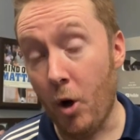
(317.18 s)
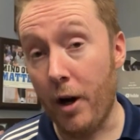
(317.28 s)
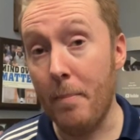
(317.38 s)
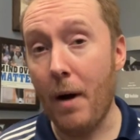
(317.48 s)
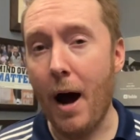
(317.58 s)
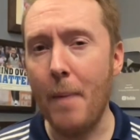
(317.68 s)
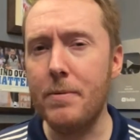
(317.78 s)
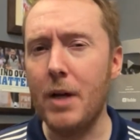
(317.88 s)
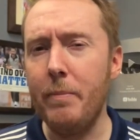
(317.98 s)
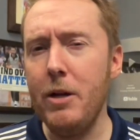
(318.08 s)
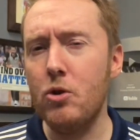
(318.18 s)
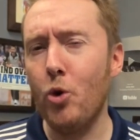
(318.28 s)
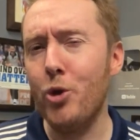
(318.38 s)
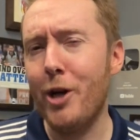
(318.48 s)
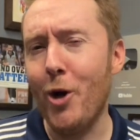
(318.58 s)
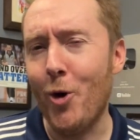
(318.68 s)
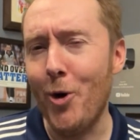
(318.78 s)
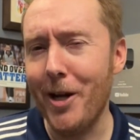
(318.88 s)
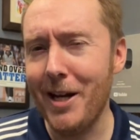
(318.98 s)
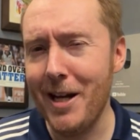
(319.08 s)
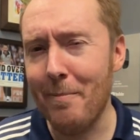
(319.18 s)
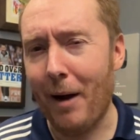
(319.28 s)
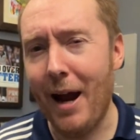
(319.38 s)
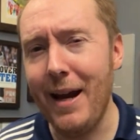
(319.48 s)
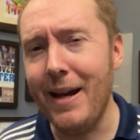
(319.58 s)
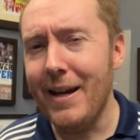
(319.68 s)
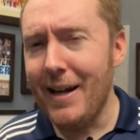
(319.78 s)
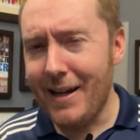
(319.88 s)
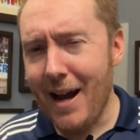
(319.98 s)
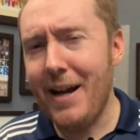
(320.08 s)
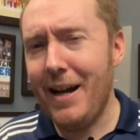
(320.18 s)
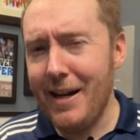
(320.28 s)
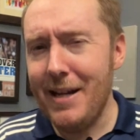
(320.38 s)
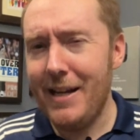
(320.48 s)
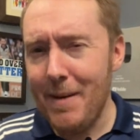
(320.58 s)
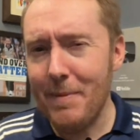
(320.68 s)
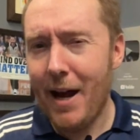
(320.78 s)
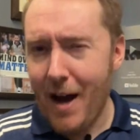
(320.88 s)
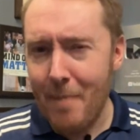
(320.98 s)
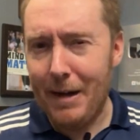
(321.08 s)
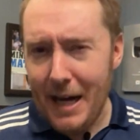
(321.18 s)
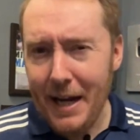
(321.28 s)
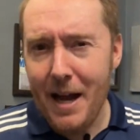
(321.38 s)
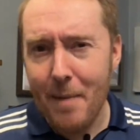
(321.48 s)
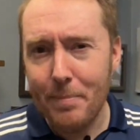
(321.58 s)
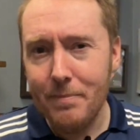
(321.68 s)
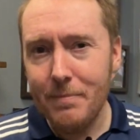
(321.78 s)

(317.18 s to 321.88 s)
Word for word: और अब आप सभी सोच रहे होंगे कि भाई क्या इंडियन टीम का नाम लेंगे आप